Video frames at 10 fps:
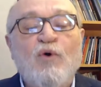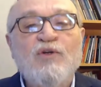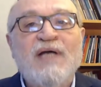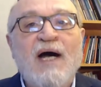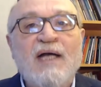
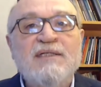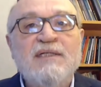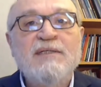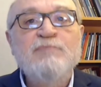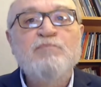
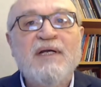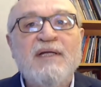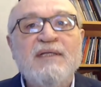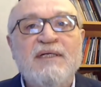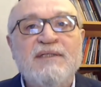oligarkların
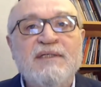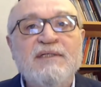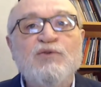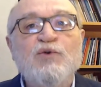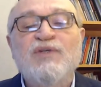
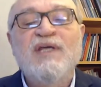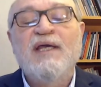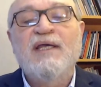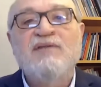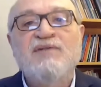paralarını
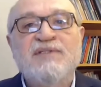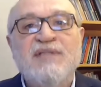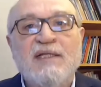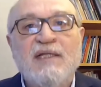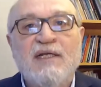Türkiye'ye
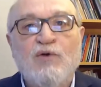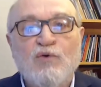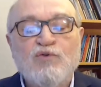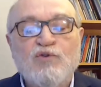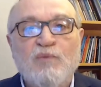getirecekleri
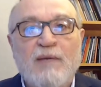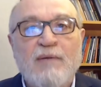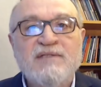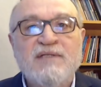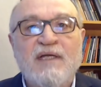konuşulmaya
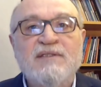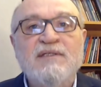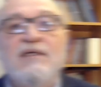başlandı